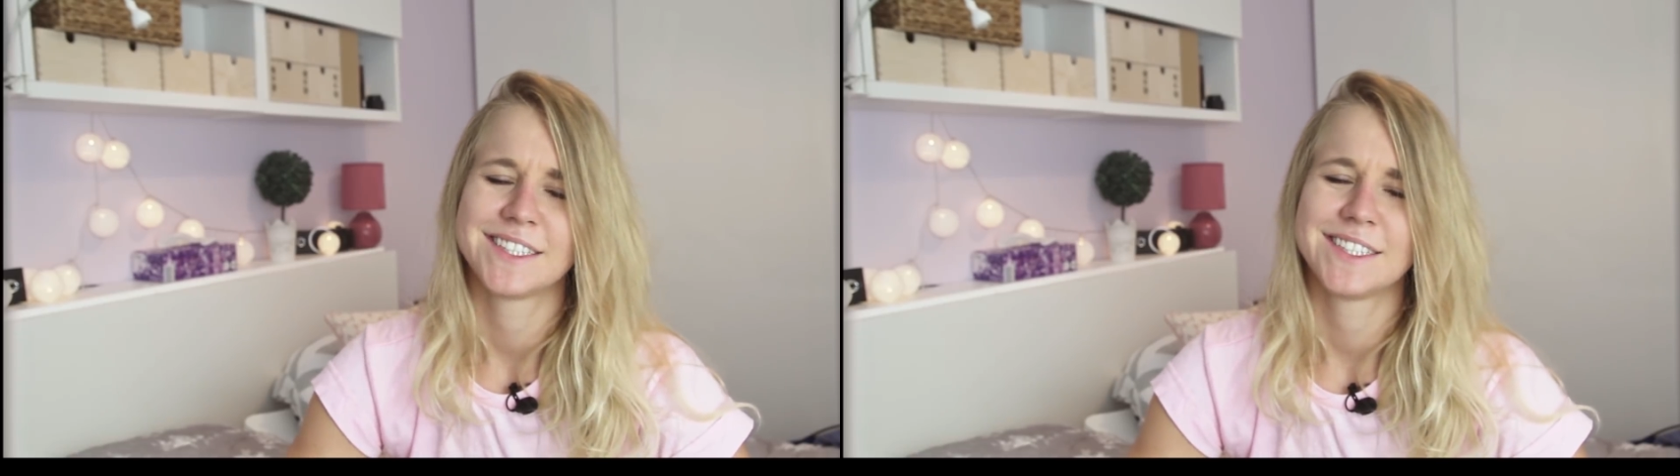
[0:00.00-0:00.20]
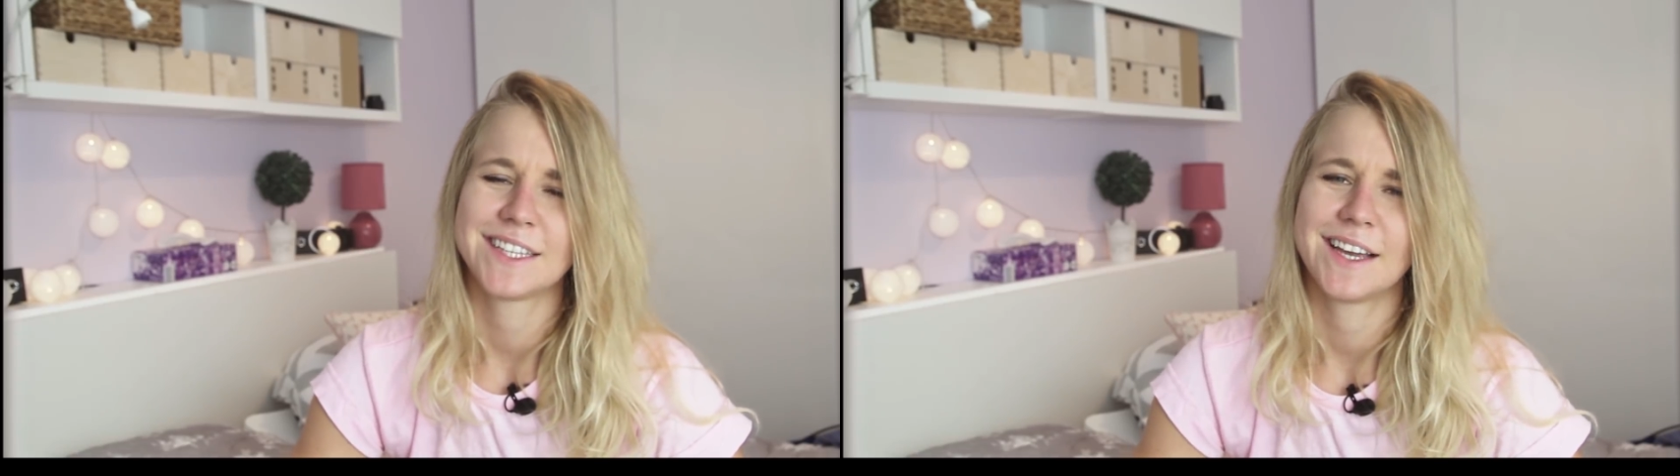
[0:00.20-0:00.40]

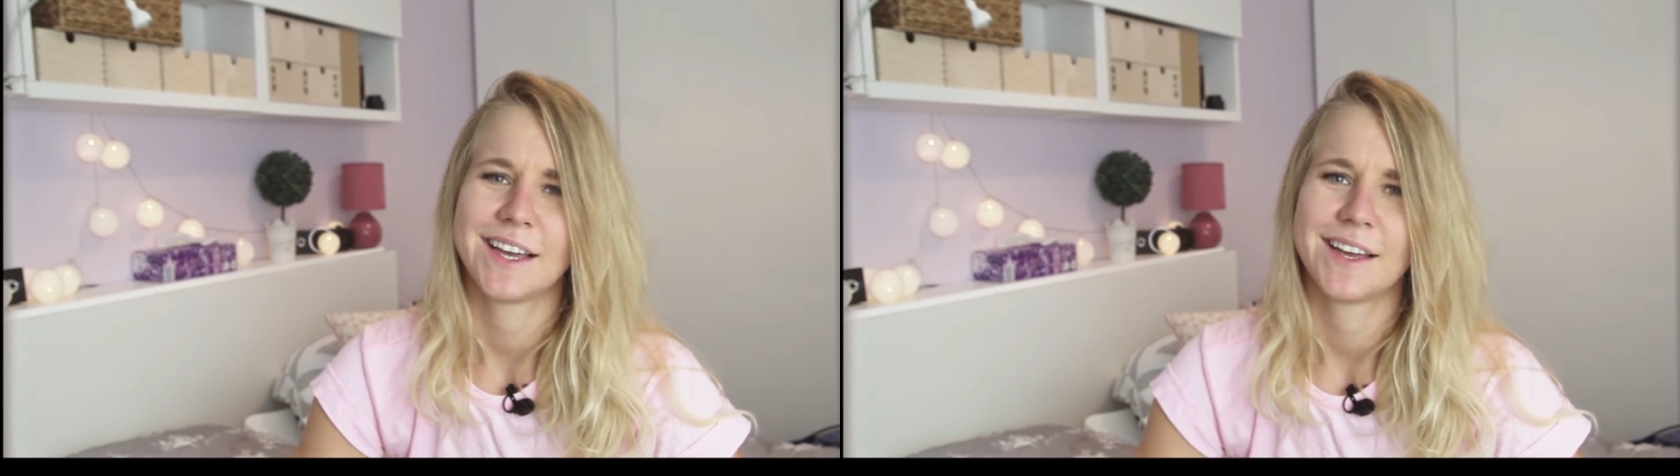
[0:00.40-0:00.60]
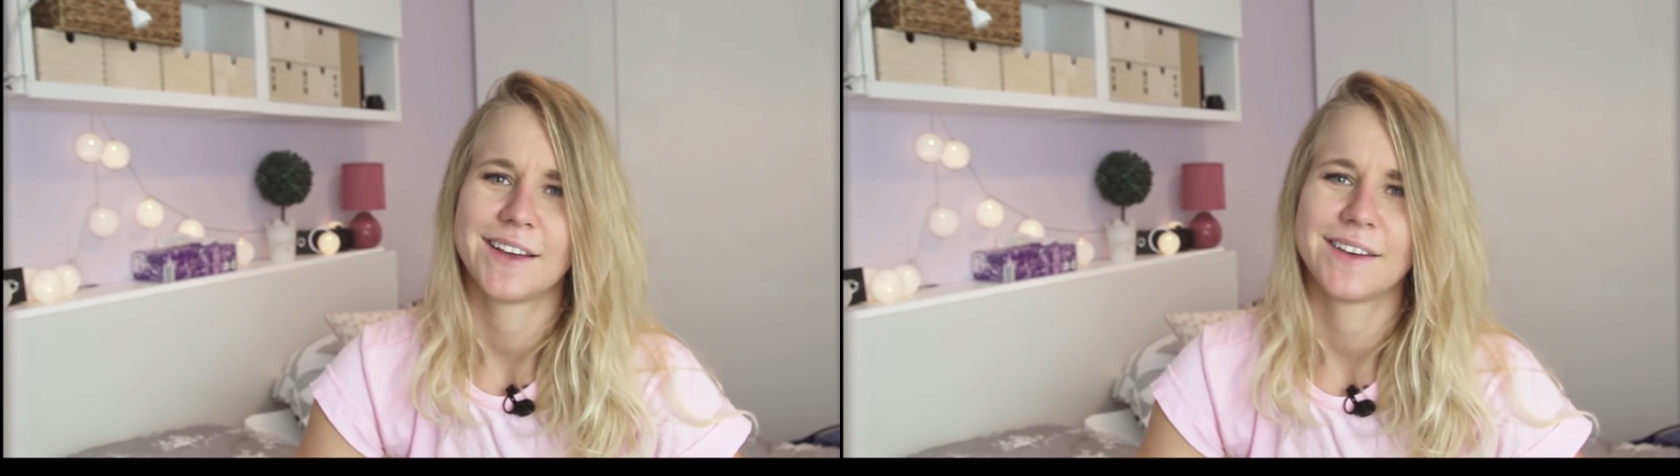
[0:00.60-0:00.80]
się
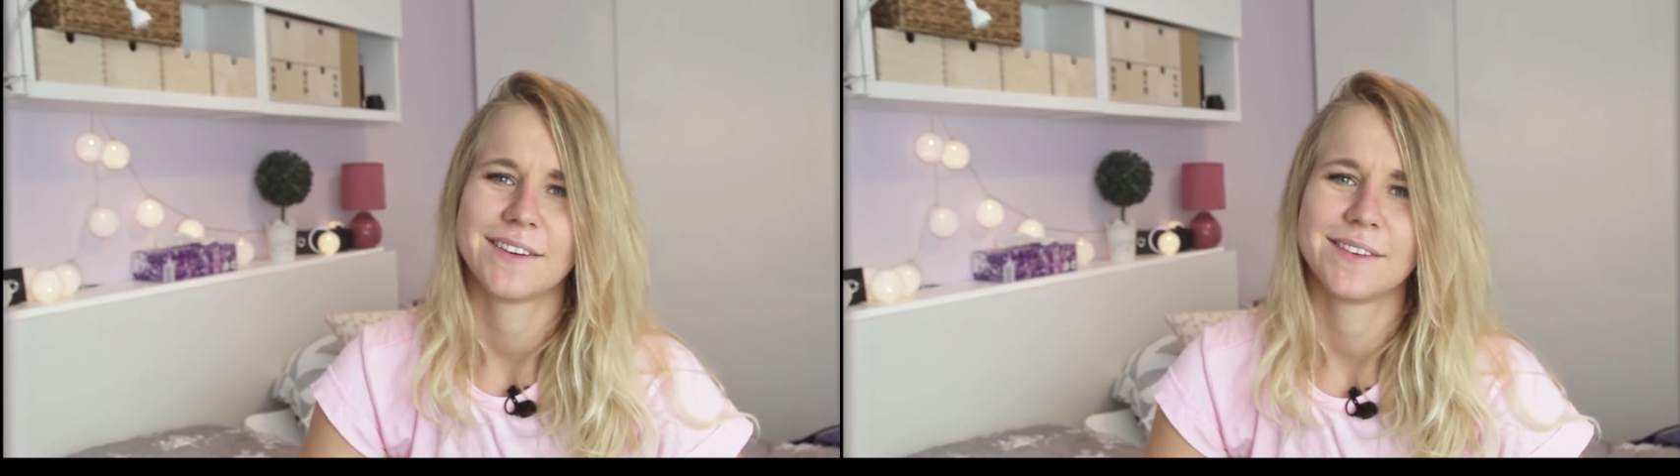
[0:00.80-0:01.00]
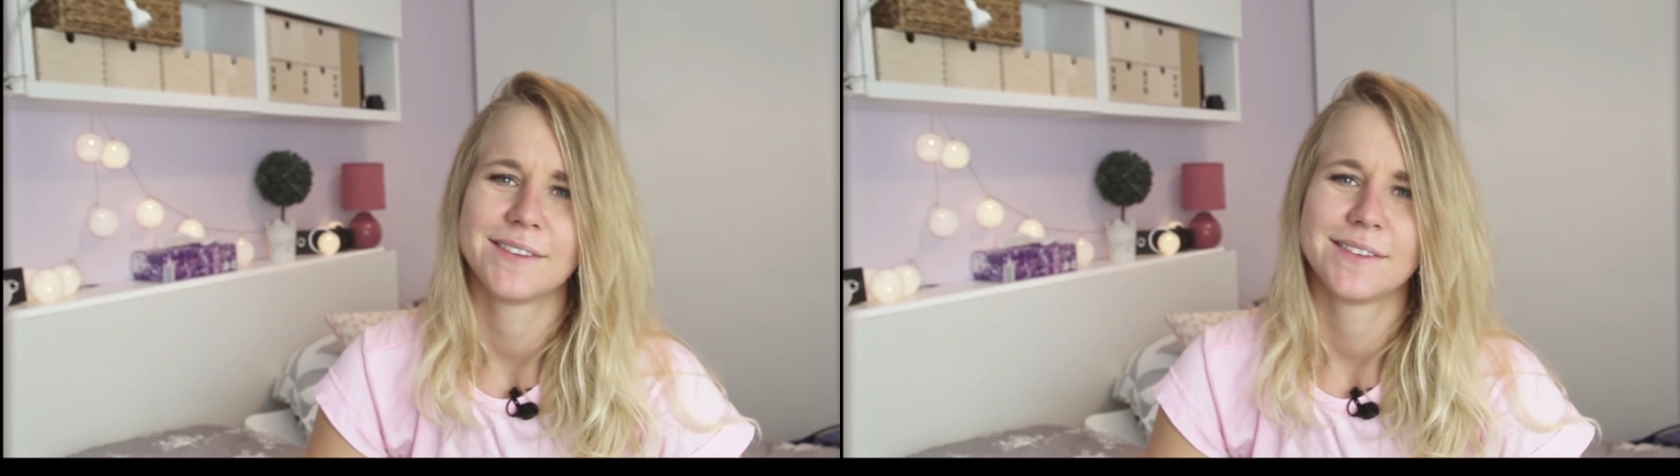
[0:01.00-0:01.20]

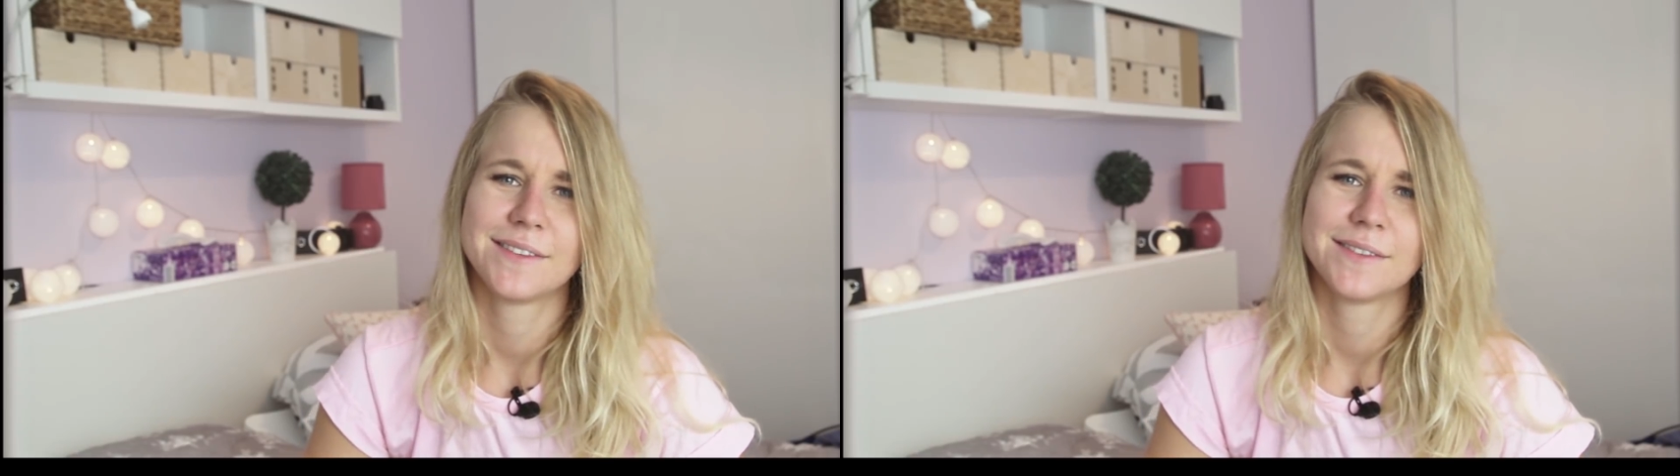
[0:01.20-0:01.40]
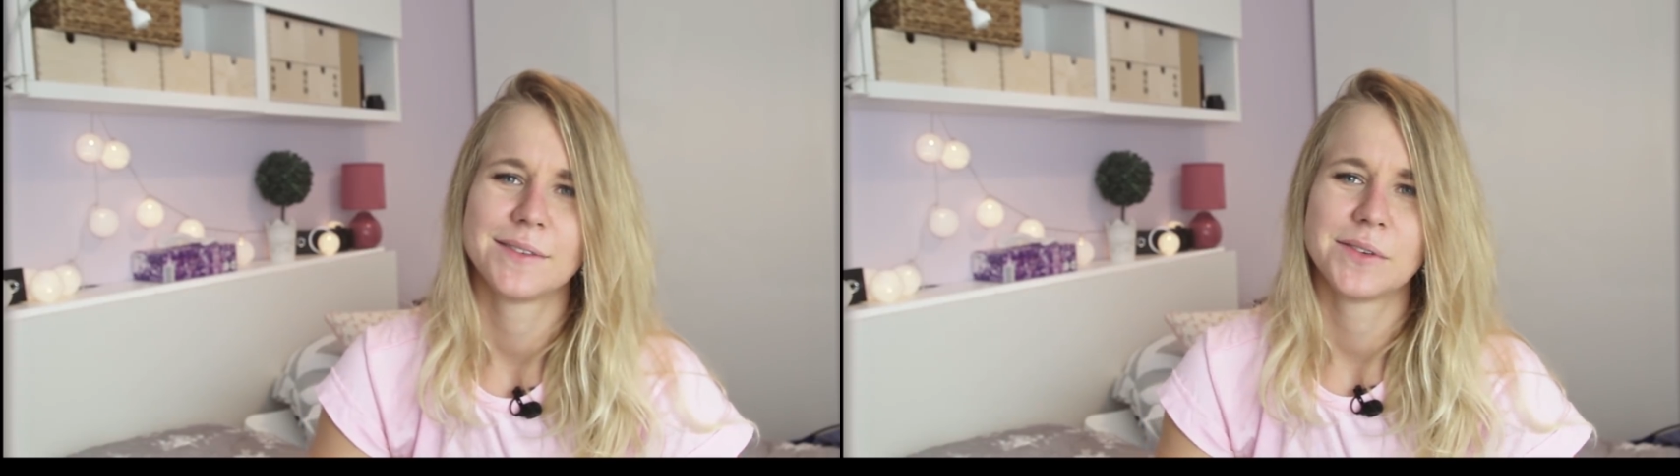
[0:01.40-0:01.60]

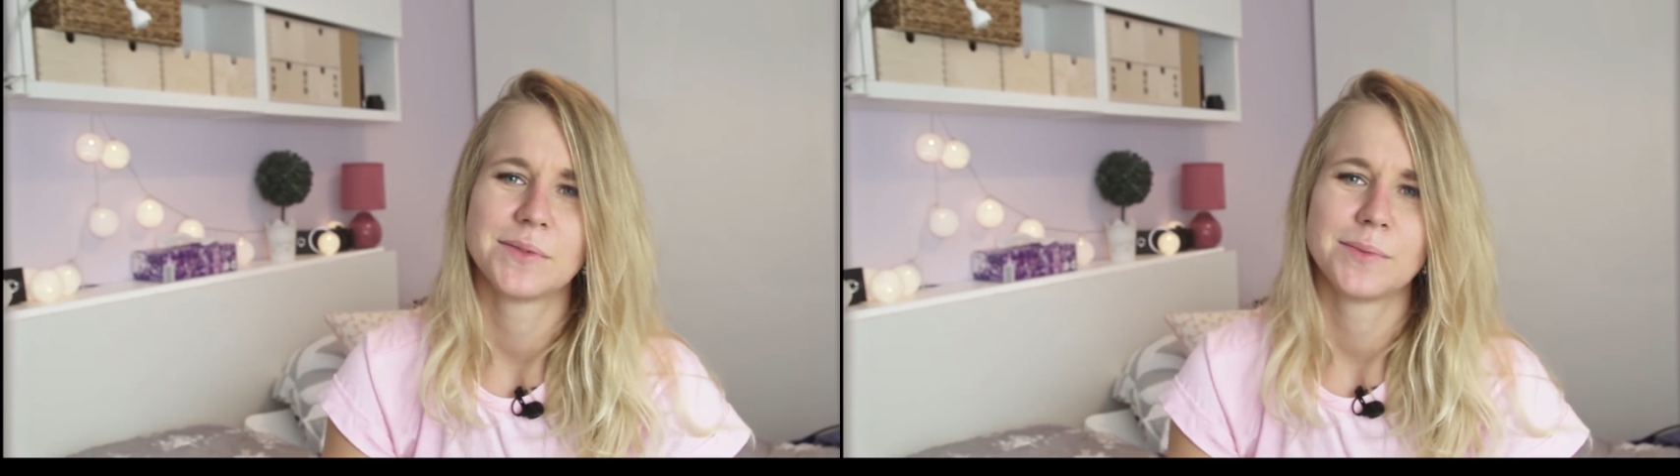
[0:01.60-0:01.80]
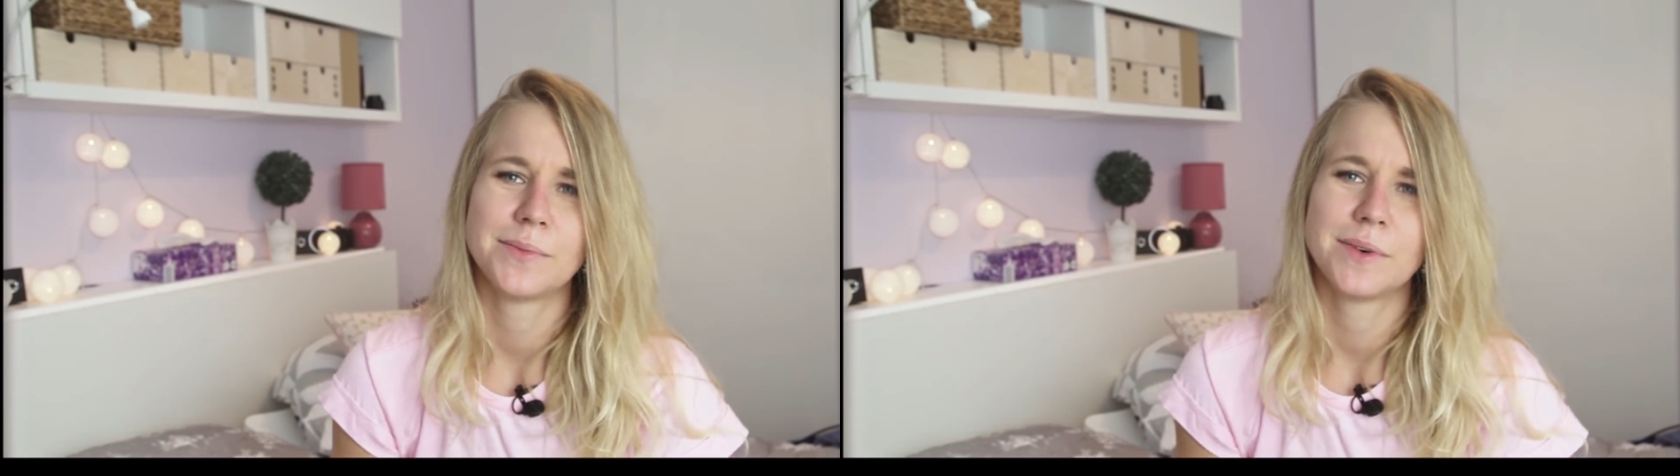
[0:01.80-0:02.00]

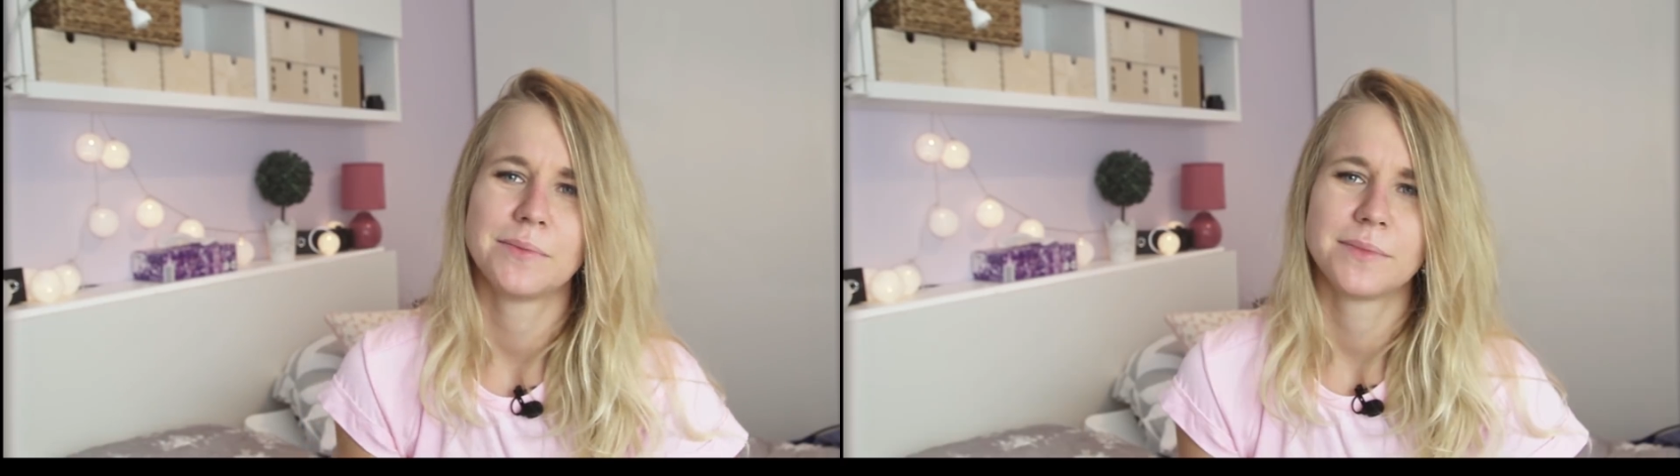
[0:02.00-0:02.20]
mm,